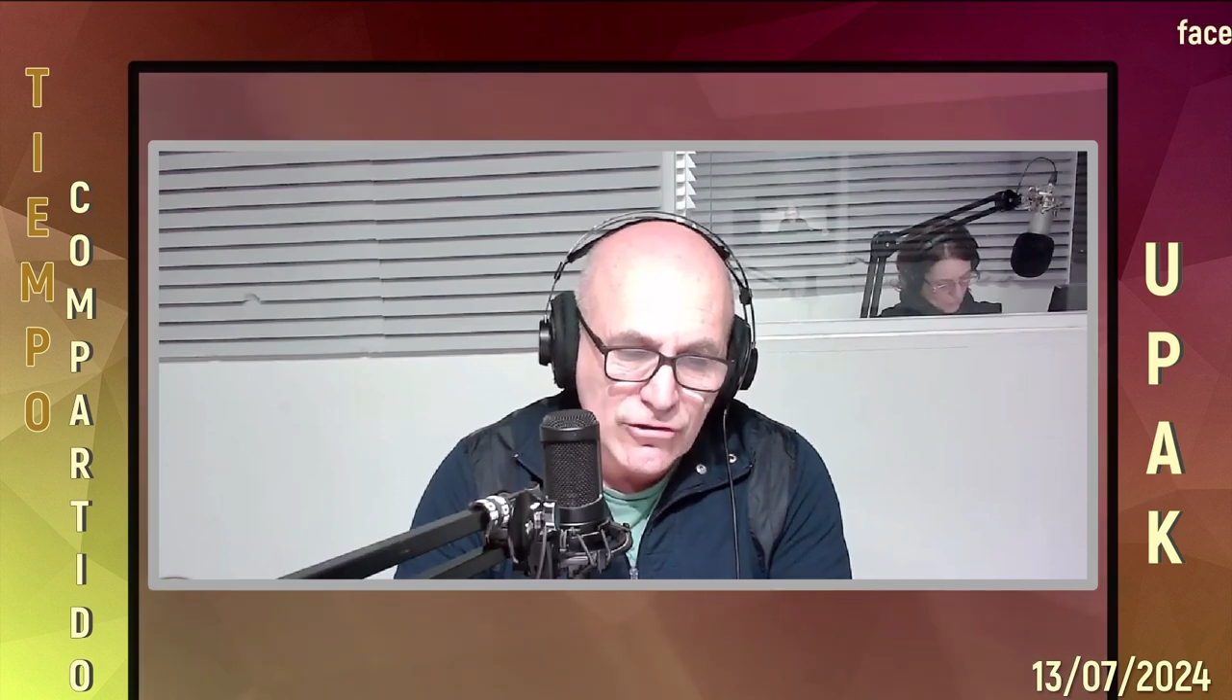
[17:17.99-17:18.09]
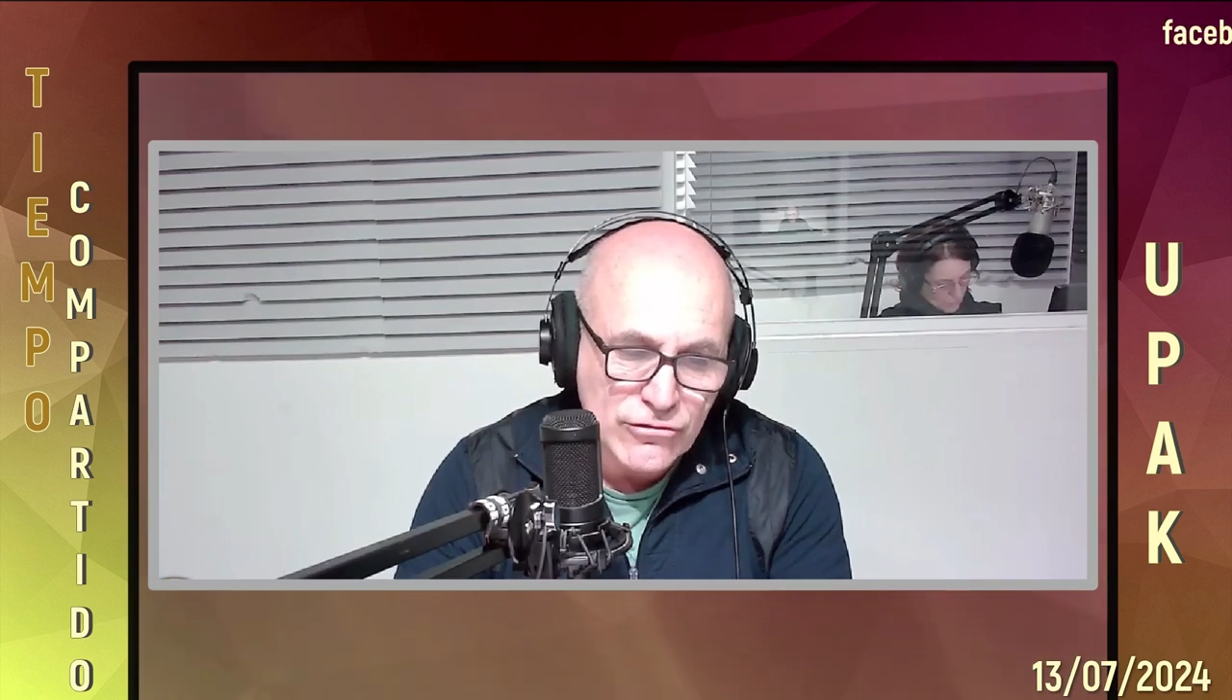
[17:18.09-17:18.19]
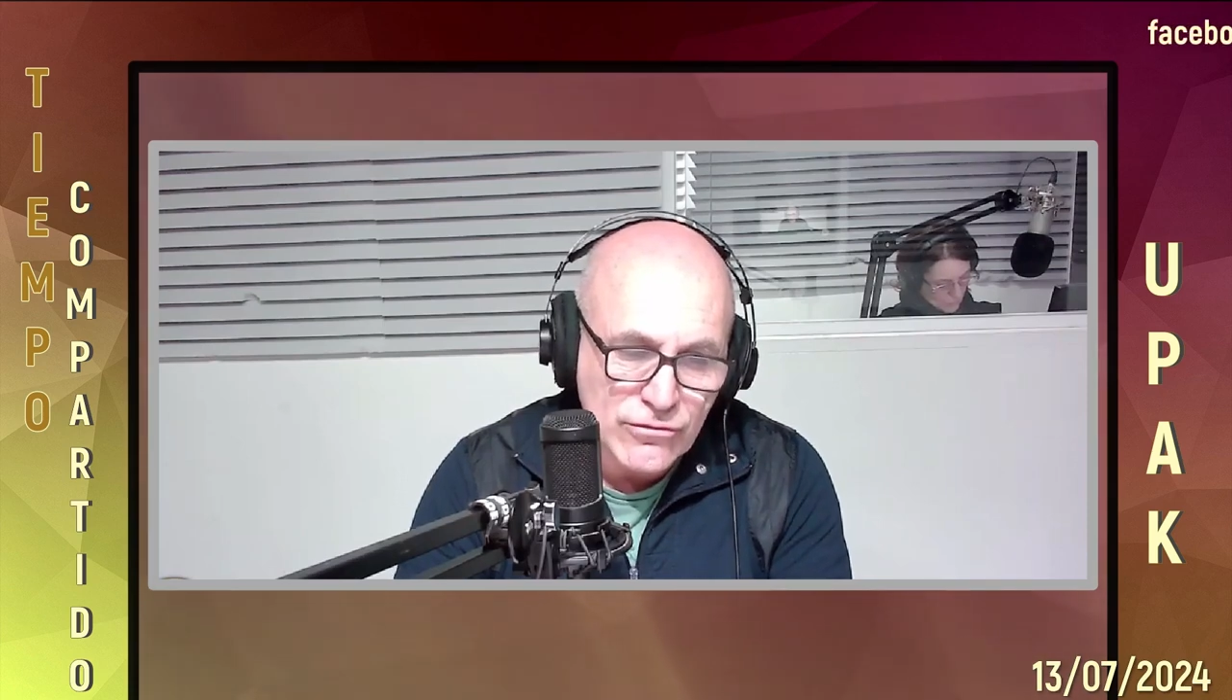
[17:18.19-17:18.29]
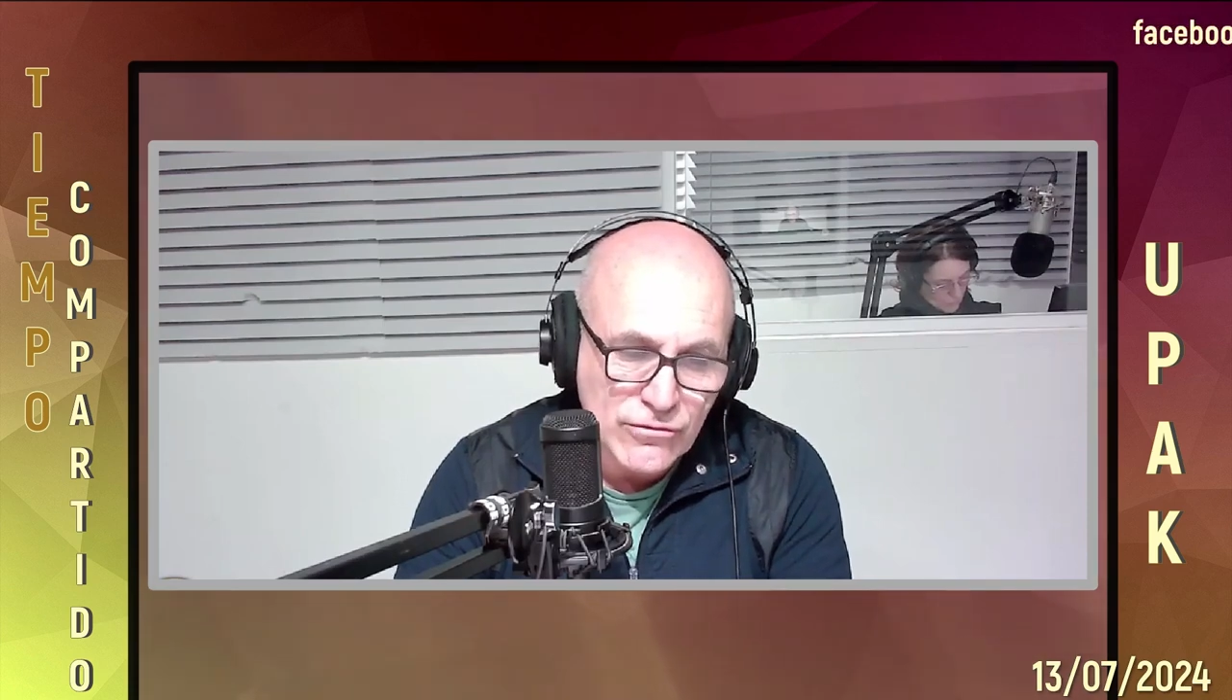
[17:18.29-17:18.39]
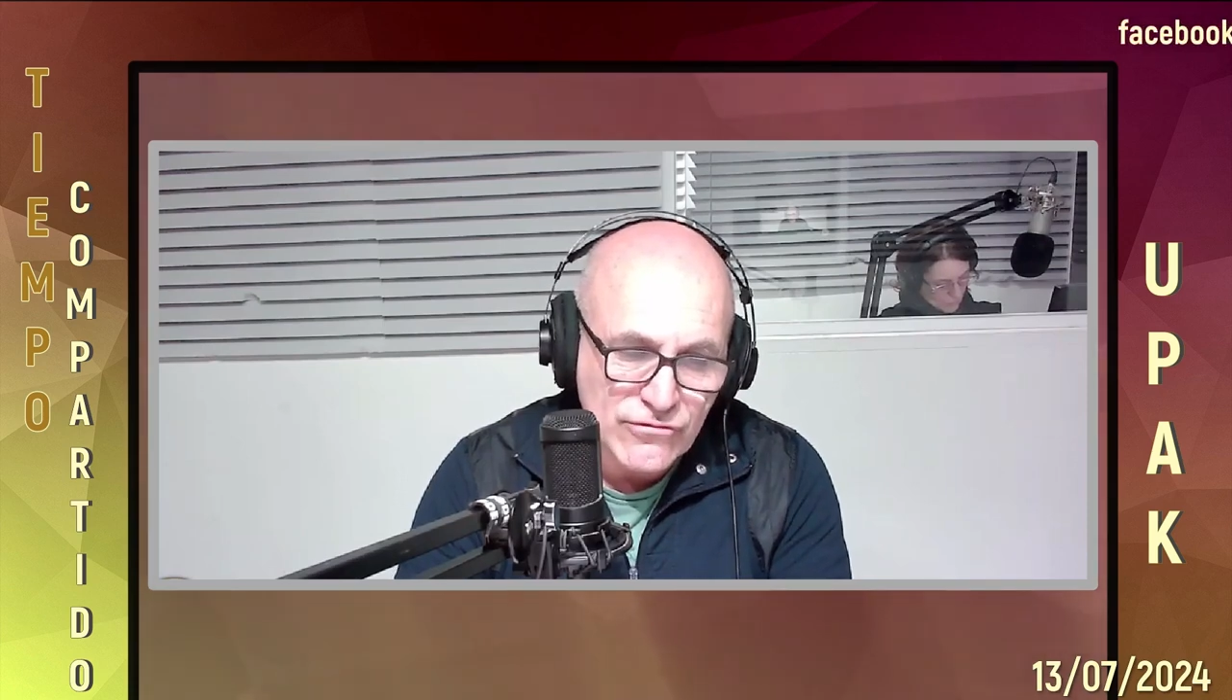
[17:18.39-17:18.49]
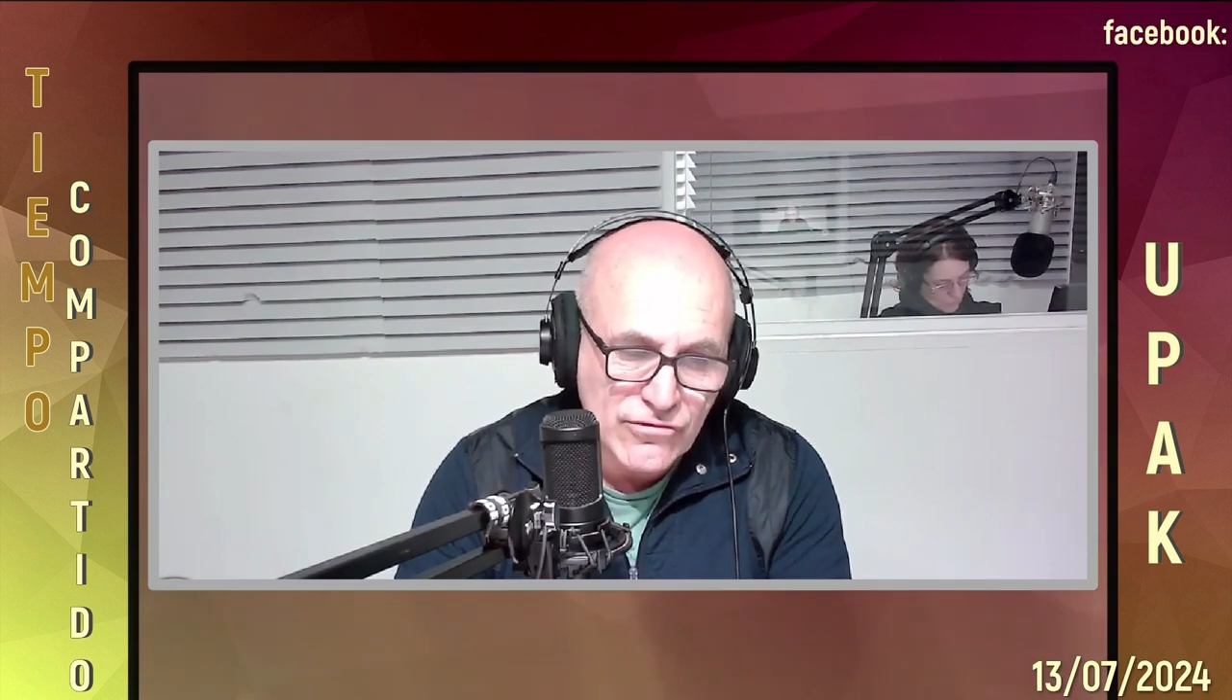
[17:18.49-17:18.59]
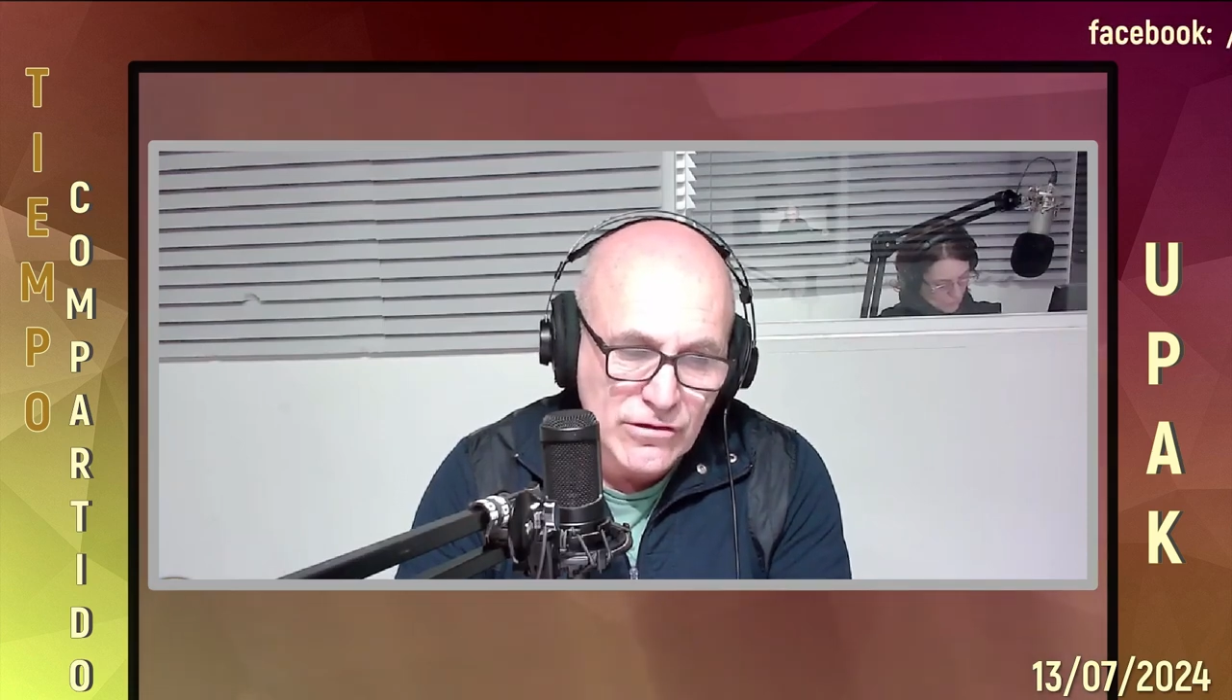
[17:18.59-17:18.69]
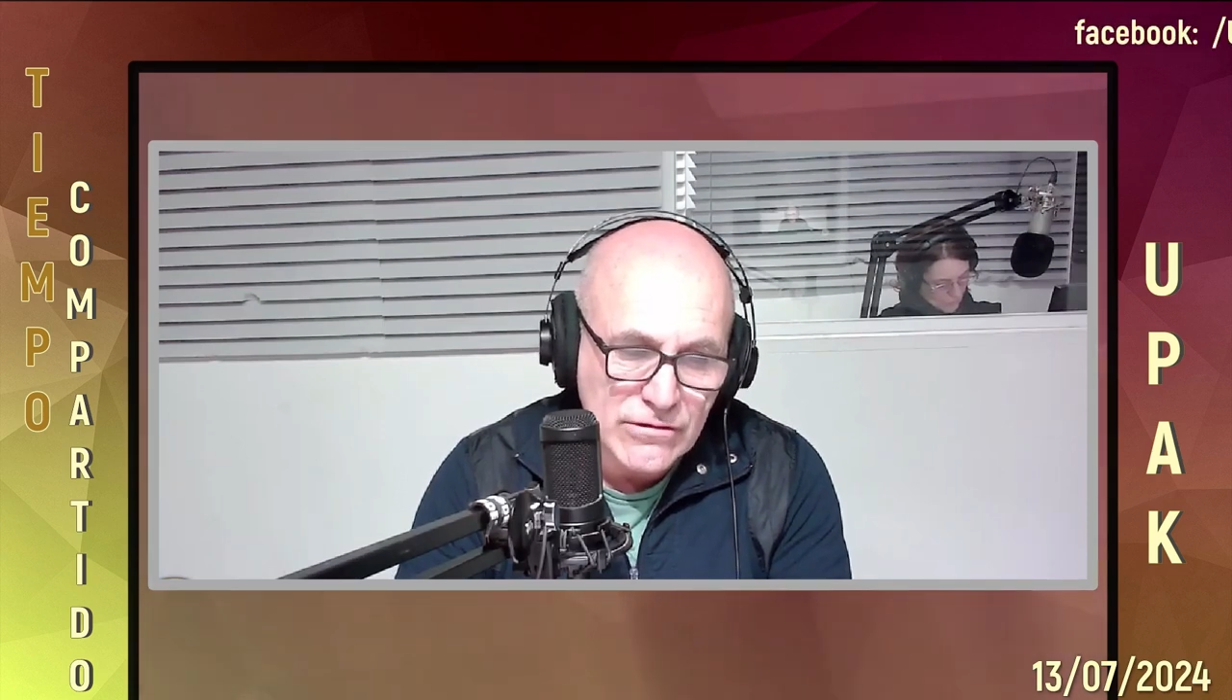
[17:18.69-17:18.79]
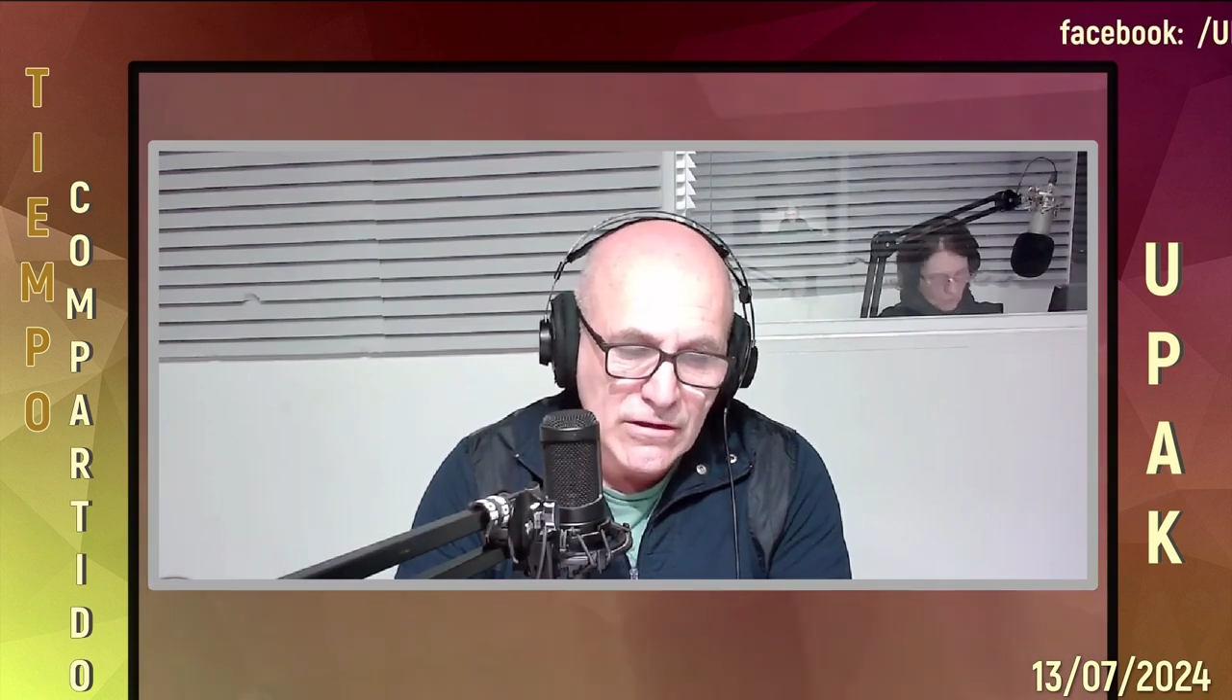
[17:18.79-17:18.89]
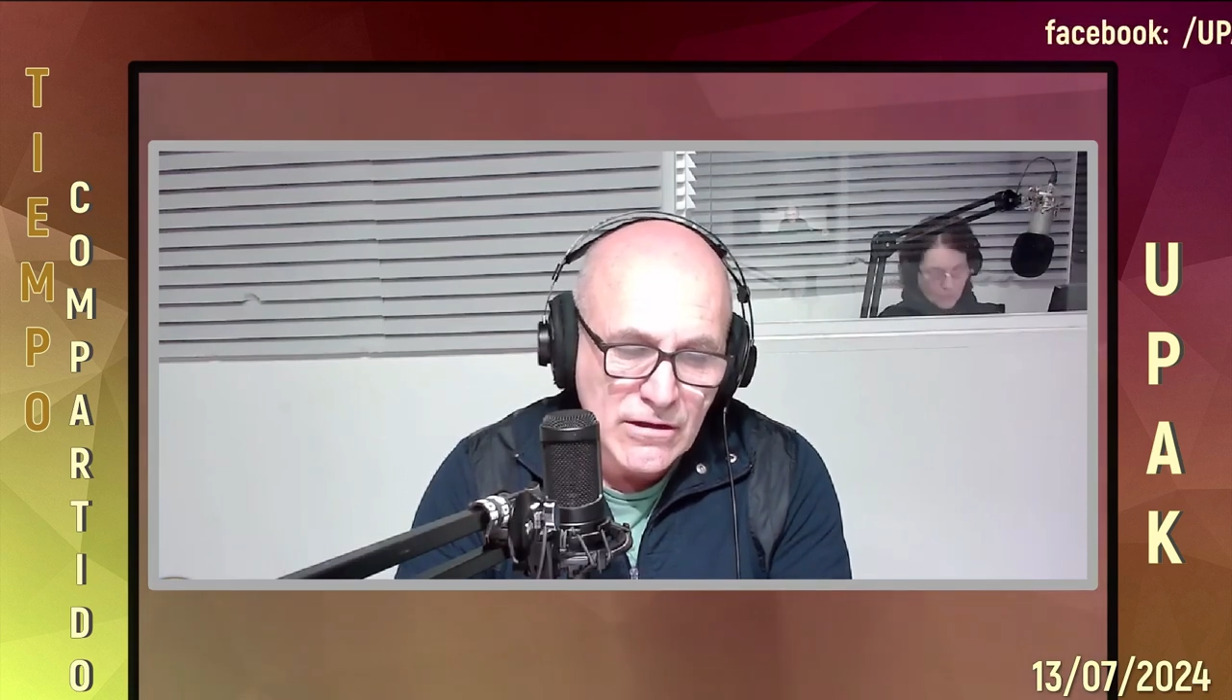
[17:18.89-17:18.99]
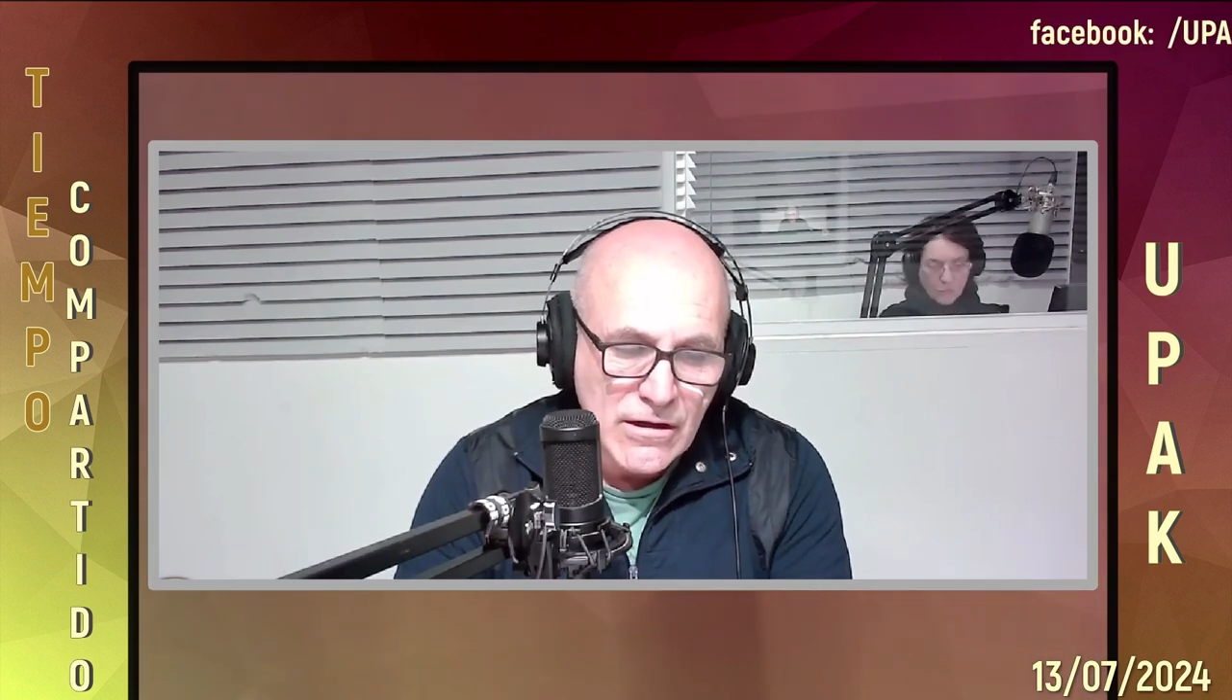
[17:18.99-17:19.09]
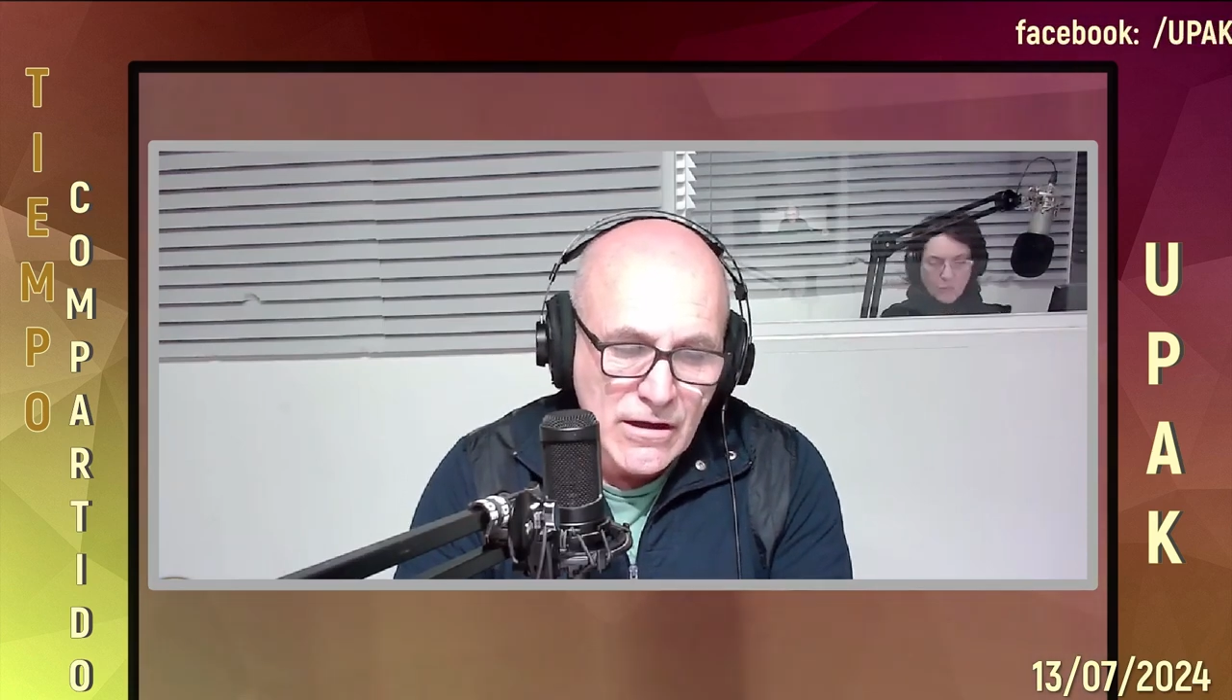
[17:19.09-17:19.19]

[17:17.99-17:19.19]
construcción